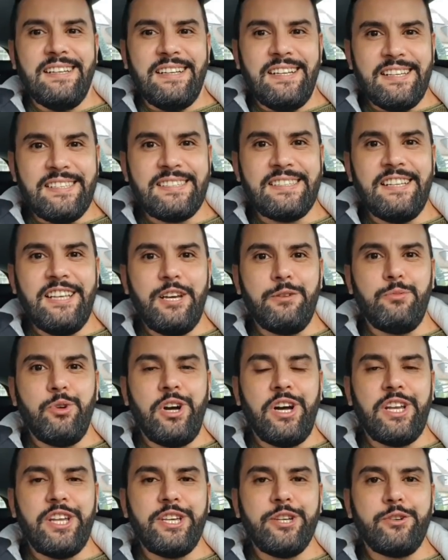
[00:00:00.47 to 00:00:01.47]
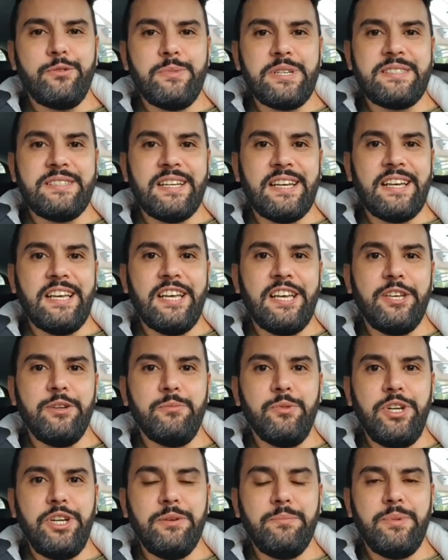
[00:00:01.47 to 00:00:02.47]
السلام عليكم أصدقائي
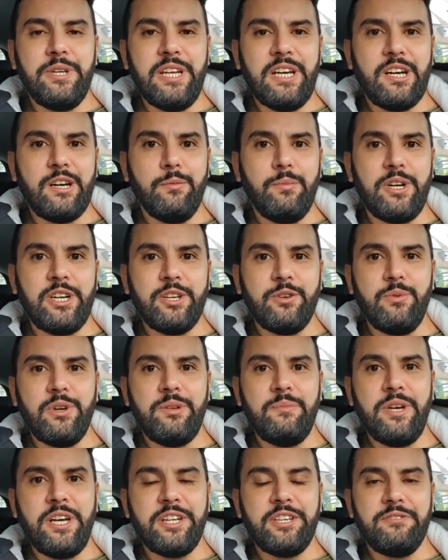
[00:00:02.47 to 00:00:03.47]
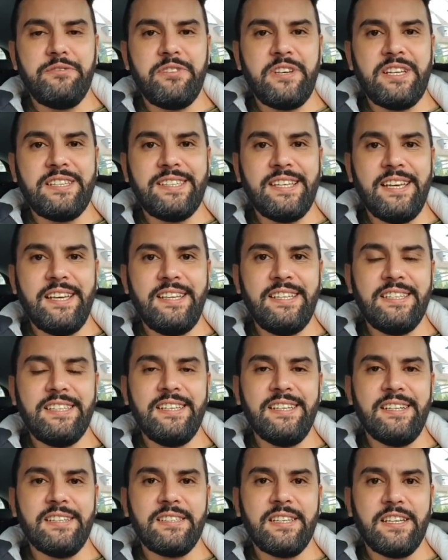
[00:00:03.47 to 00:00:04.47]
محبي الأخبار والمعرفة
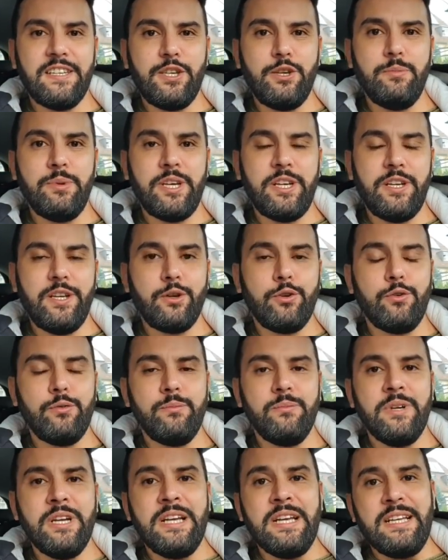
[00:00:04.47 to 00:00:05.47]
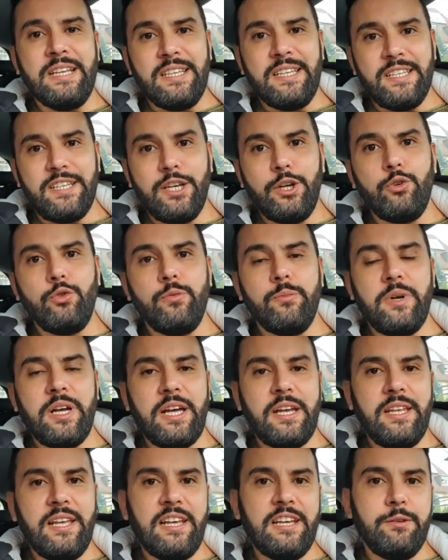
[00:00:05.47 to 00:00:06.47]
تحية طيبة لكم يوم
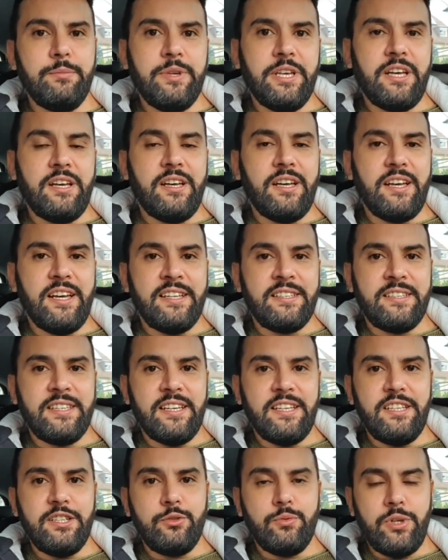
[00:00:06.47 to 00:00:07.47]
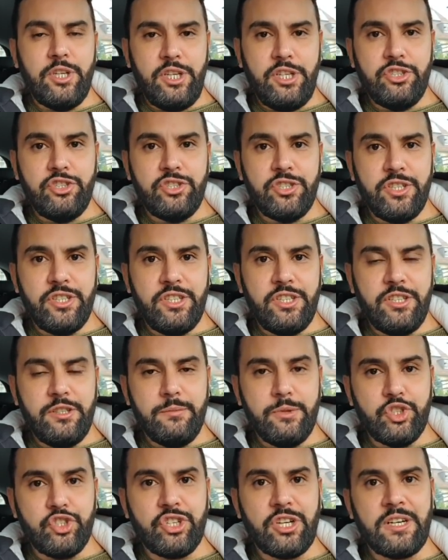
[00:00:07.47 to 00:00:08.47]
الأربعاء الثالث والعشرين
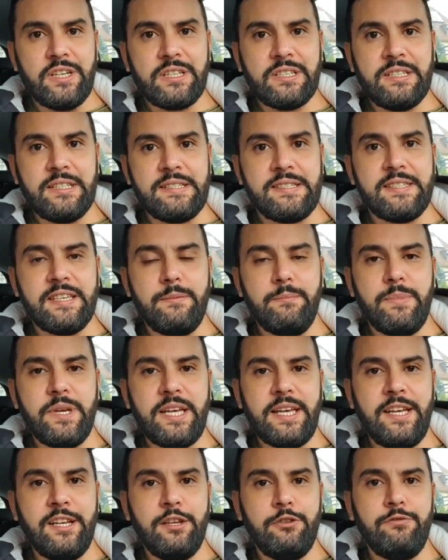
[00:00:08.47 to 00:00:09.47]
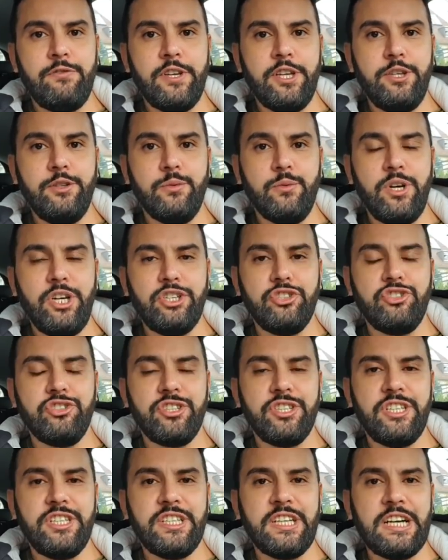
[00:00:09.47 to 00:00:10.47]
من شهر ديسمبر
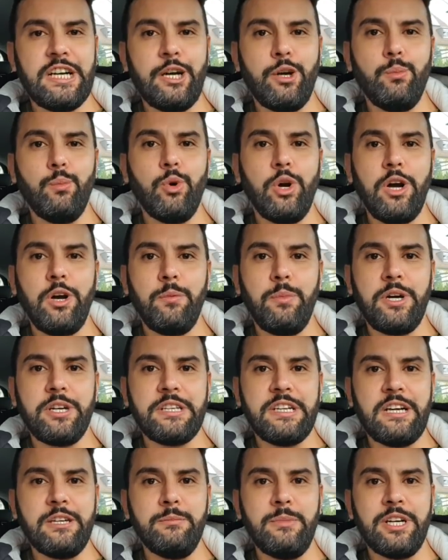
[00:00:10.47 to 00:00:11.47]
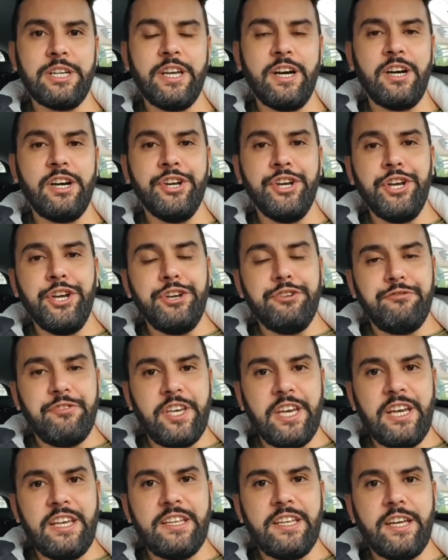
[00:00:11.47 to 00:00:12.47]
2020 أهم أخبار ألمانيا
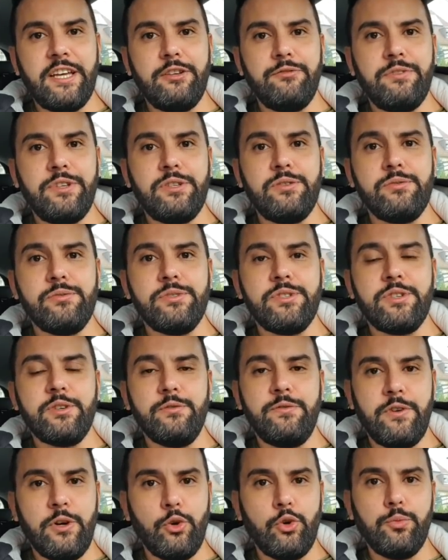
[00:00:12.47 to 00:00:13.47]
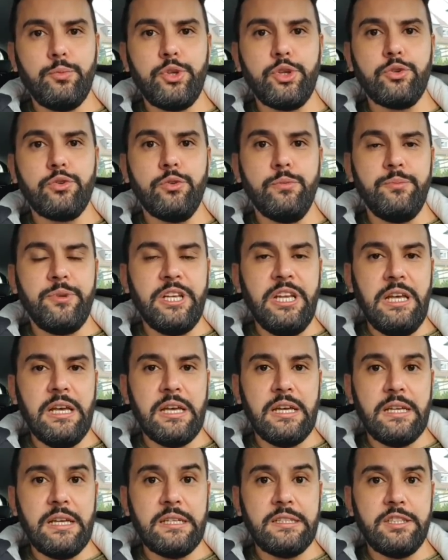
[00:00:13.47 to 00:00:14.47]
في هذا الفيديو سوف أخبركم
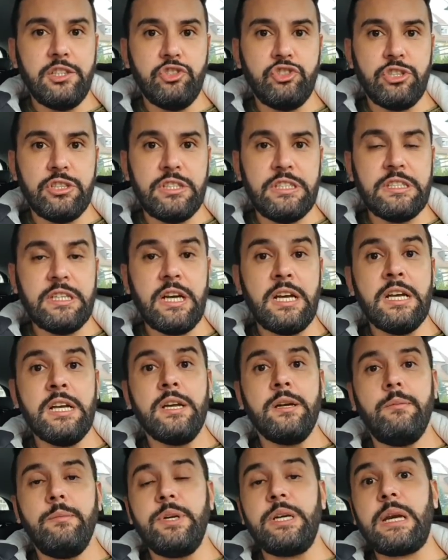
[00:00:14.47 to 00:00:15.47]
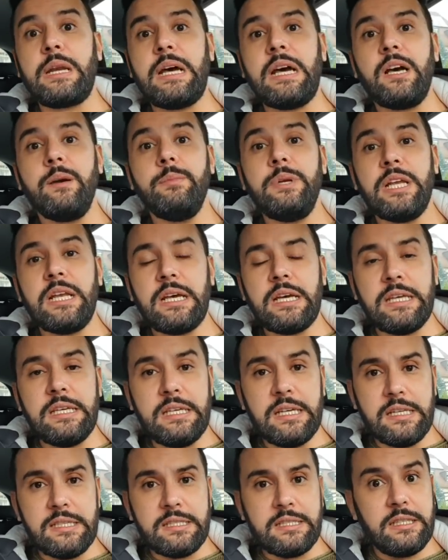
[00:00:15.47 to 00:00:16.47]
بالحالات الجديدة بالرقم
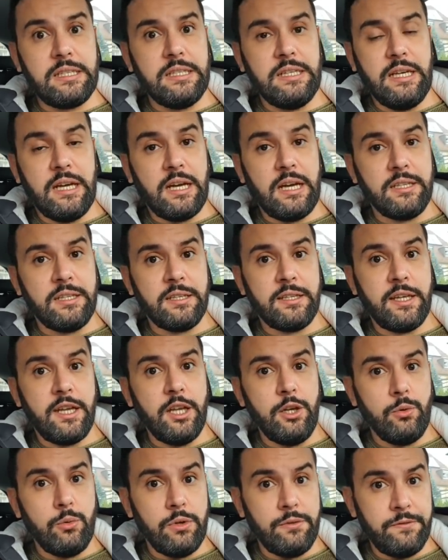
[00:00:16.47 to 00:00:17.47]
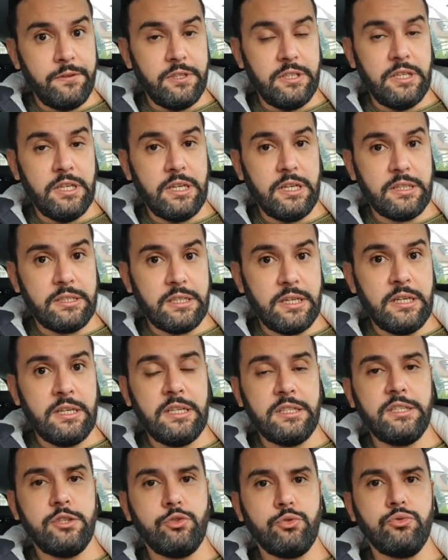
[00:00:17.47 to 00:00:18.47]
القياسي لعدد الوفيات
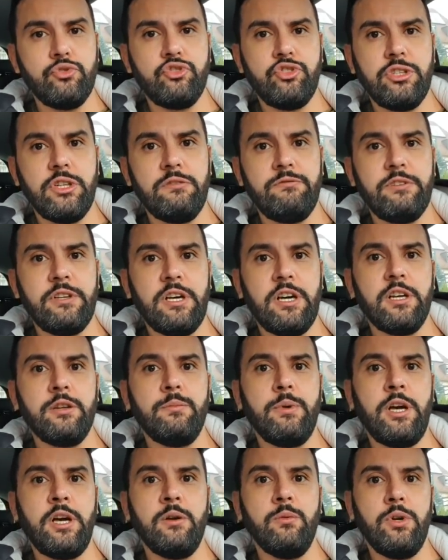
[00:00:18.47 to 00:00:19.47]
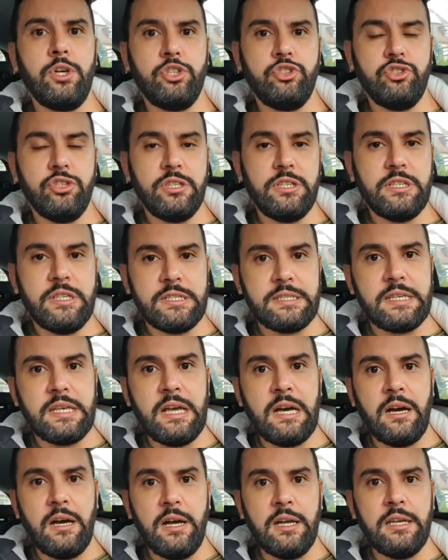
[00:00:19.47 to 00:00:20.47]
الذي سجل في ال 24
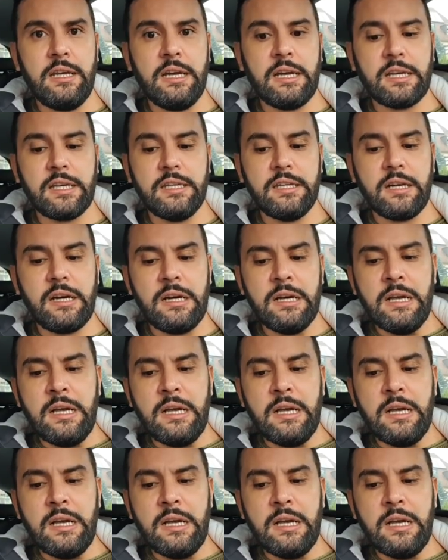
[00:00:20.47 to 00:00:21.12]
ساعة الأخيرة